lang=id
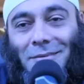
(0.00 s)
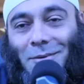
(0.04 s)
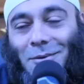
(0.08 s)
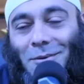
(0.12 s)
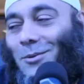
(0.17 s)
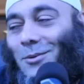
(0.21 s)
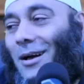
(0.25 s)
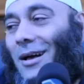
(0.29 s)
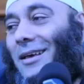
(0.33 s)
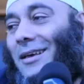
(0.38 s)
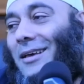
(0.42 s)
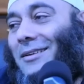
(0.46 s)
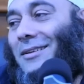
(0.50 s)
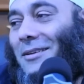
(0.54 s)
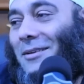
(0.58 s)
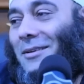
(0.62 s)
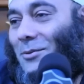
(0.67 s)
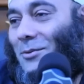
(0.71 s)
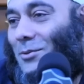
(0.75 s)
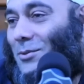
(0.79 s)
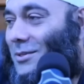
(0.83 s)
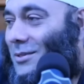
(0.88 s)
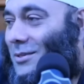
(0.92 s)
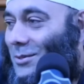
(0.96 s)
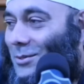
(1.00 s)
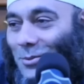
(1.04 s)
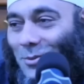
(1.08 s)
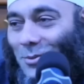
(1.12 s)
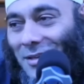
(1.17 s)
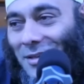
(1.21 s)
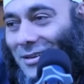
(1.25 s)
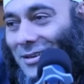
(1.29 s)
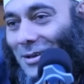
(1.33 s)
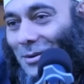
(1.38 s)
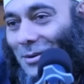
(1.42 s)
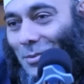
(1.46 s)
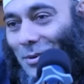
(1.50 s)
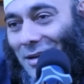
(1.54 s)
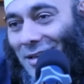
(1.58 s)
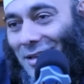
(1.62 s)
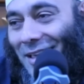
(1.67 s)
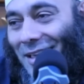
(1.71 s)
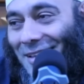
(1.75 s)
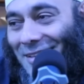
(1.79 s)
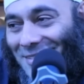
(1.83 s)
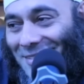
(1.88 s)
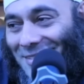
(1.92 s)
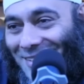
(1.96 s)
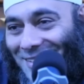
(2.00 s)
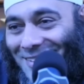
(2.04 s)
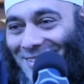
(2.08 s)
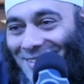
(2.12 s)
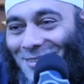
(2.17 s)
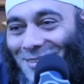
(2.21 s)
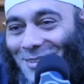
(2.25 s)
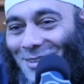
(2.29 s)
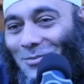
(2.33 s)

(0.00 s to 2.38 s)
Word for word: Itu airnya sejuknya nggak pakai es ya,